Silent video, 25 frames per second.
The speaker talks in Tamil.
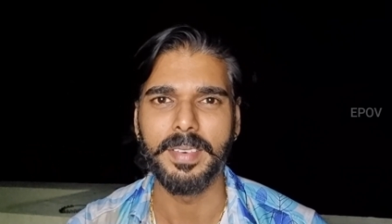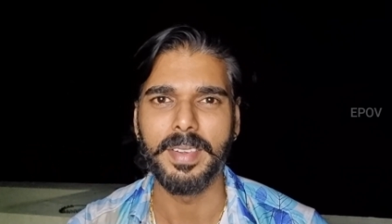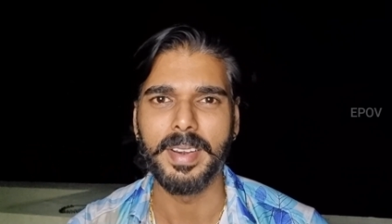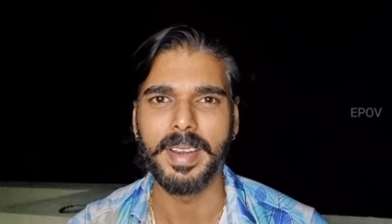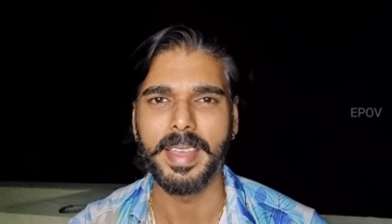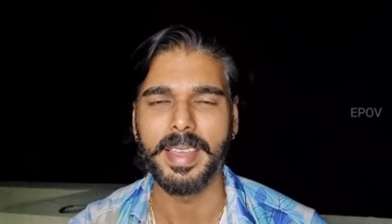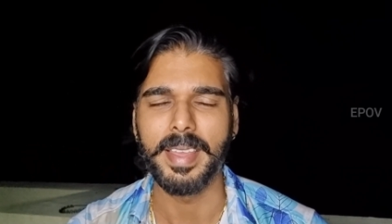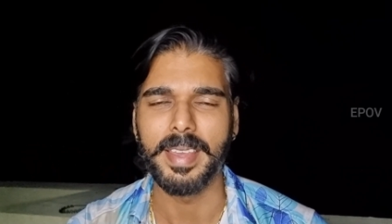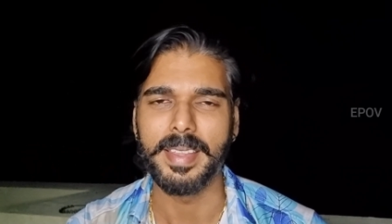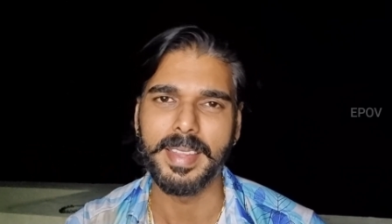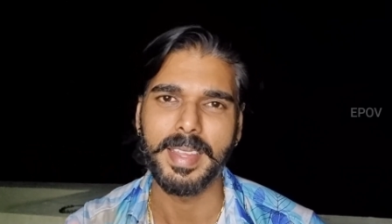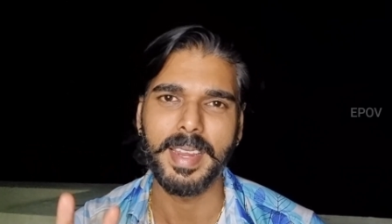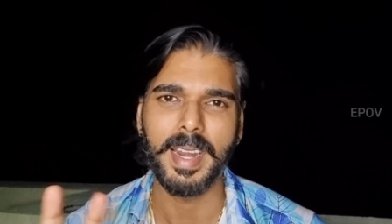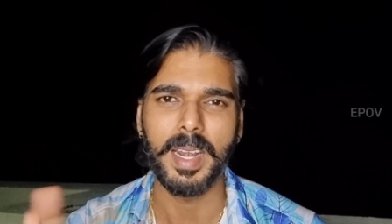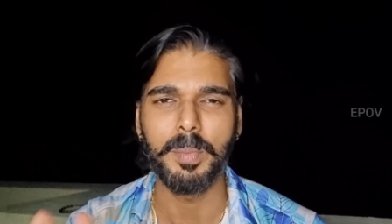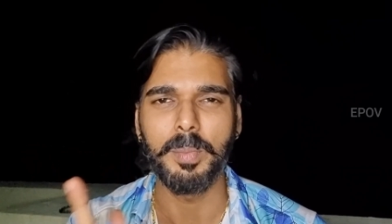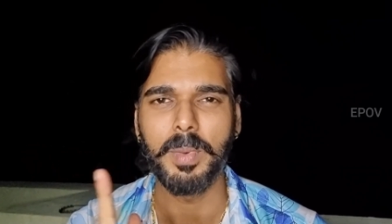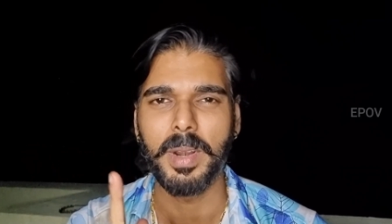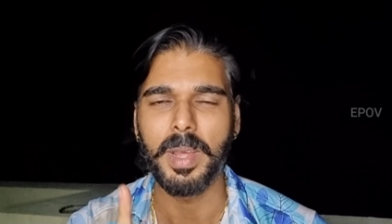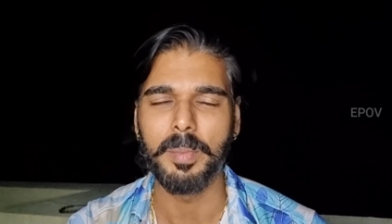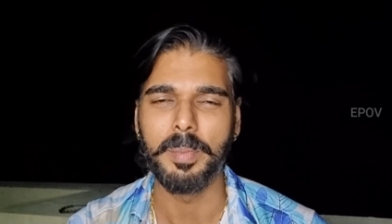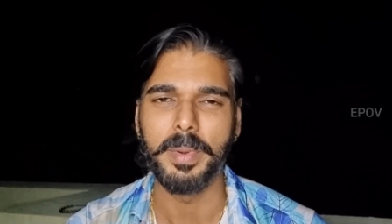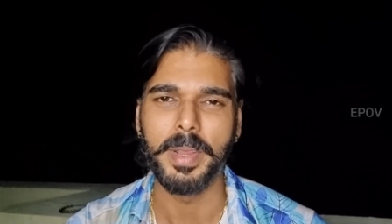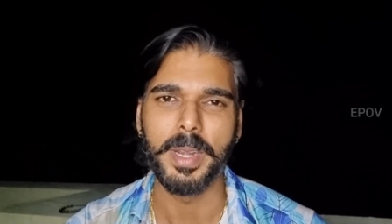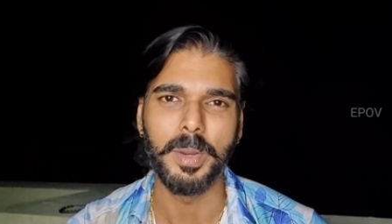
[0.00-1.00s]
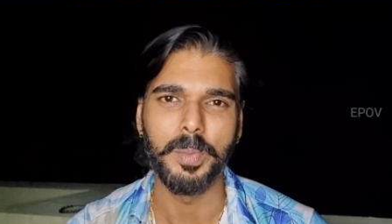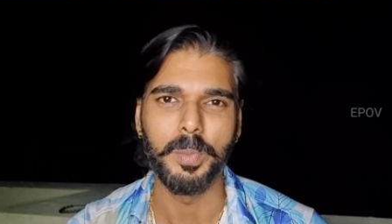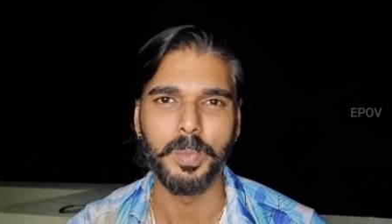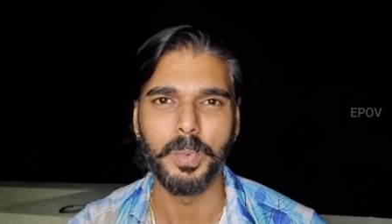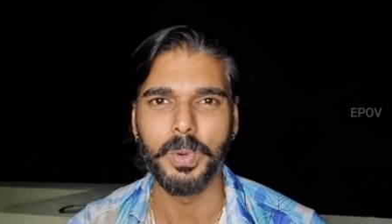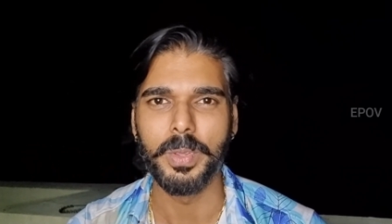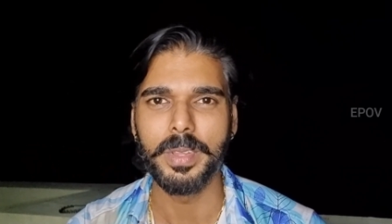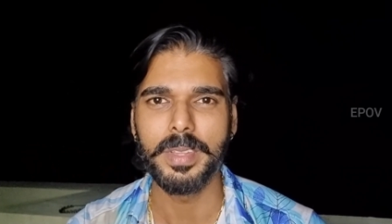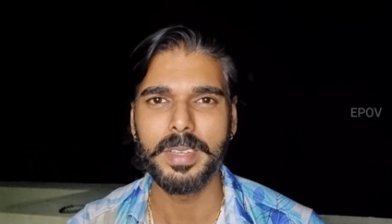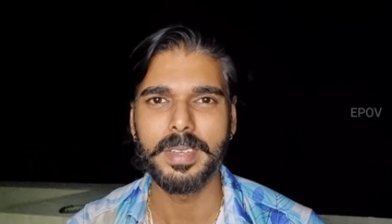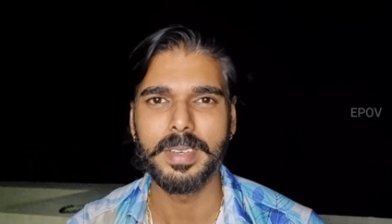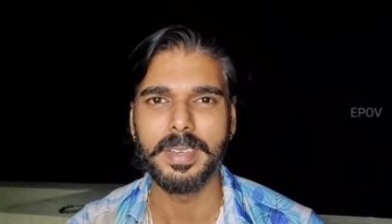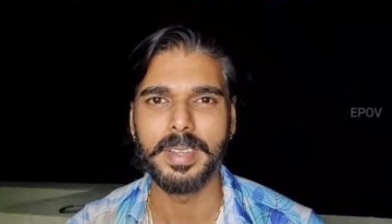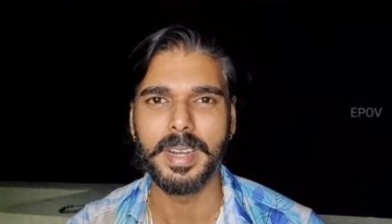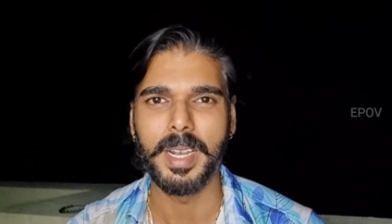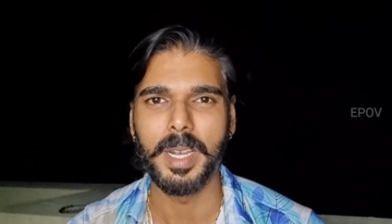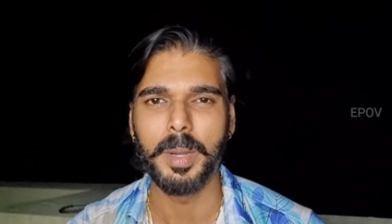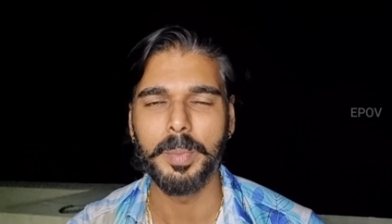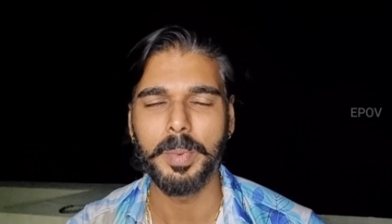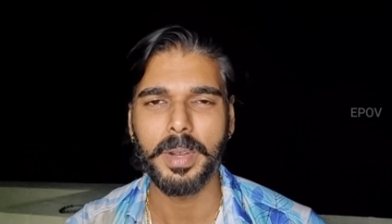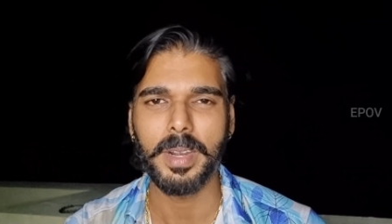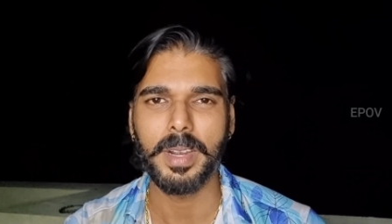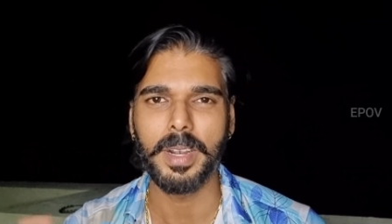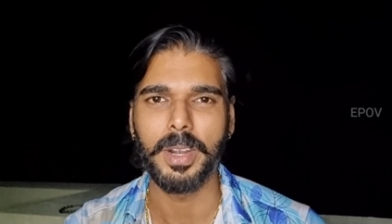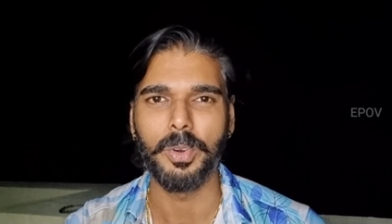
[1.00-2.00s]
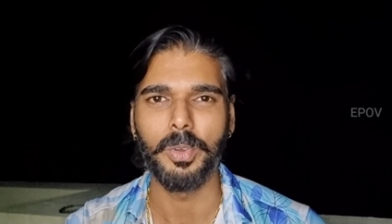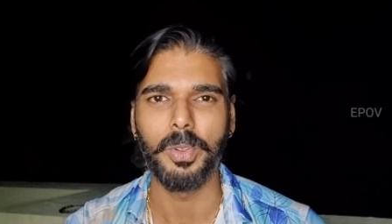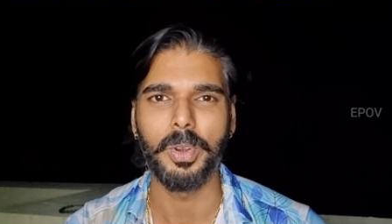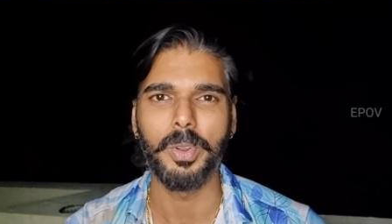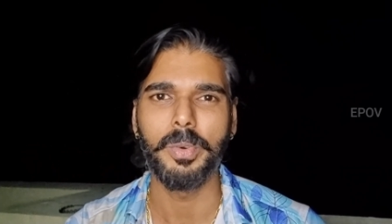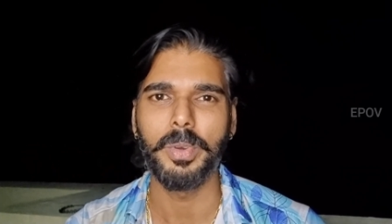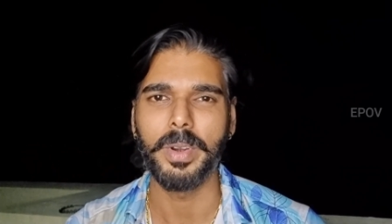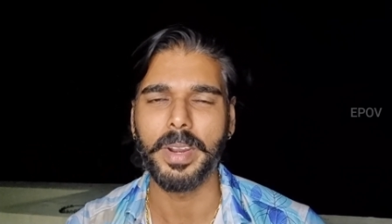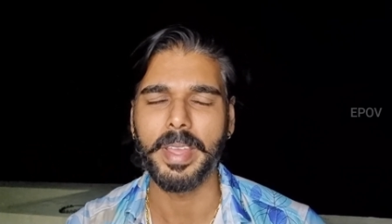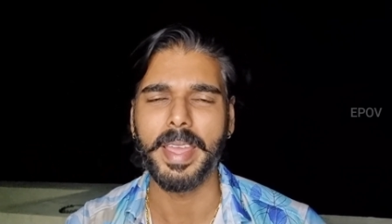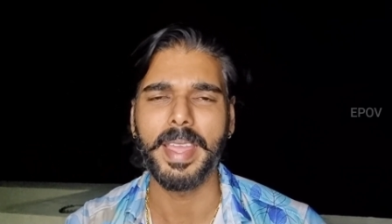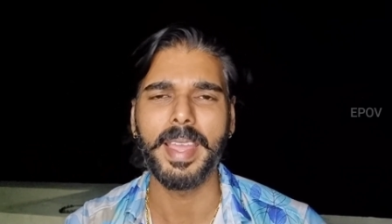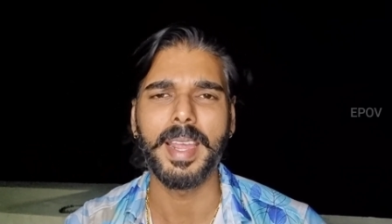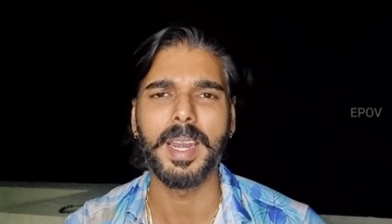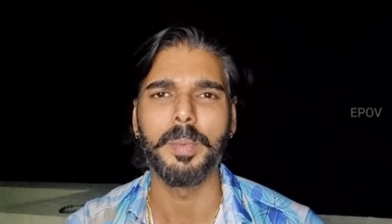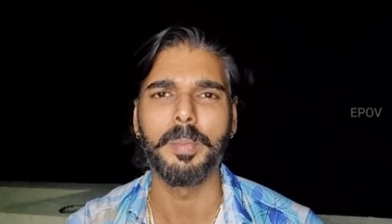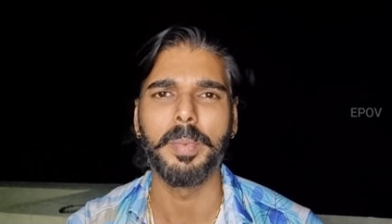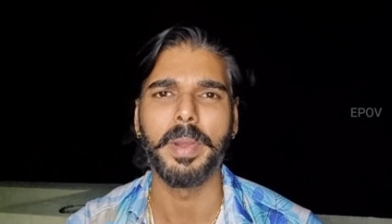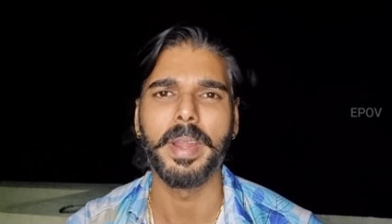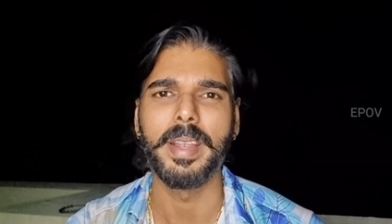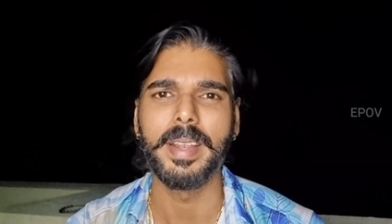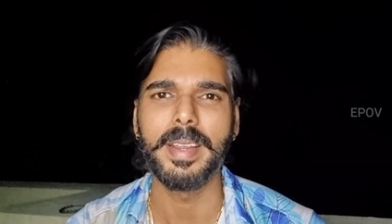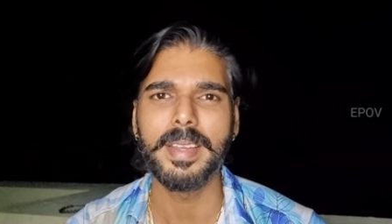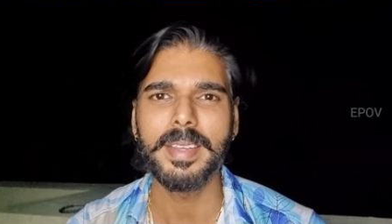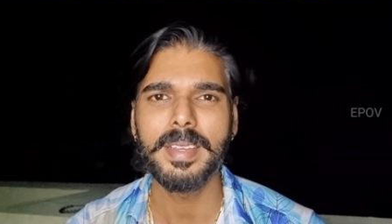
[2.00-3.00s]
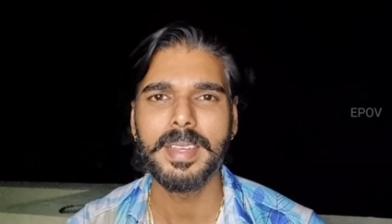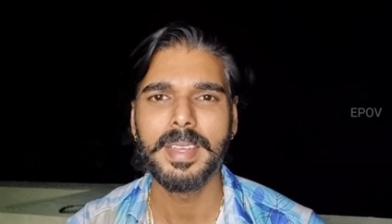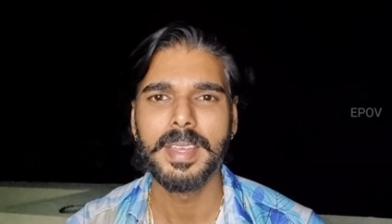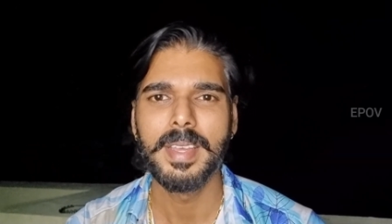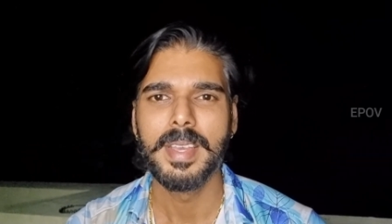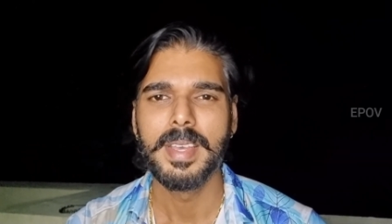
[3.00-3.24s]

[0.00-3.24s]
தேவையில்லை இங்க வந்து கிளம்புடா அப்படின்னும் போது ரெண்டு பேருக்கு நடுவிலும் ஒரு கைகலப்பாயிட்டு